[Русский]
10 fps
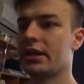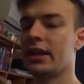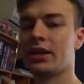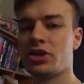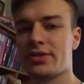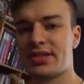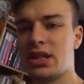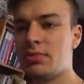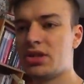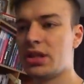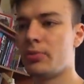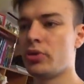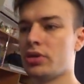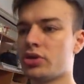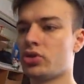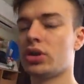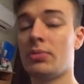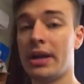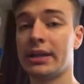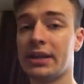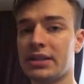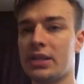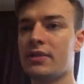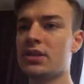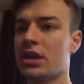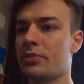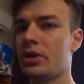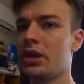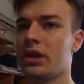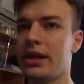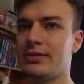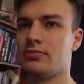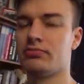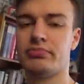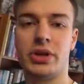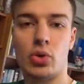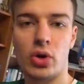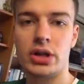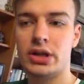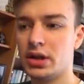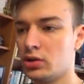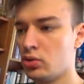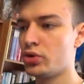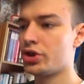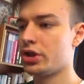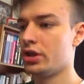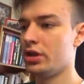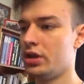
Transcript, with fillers: я начал стримить, я понял, что на маленьких телевизорах мне играть прикольнее, лучше, и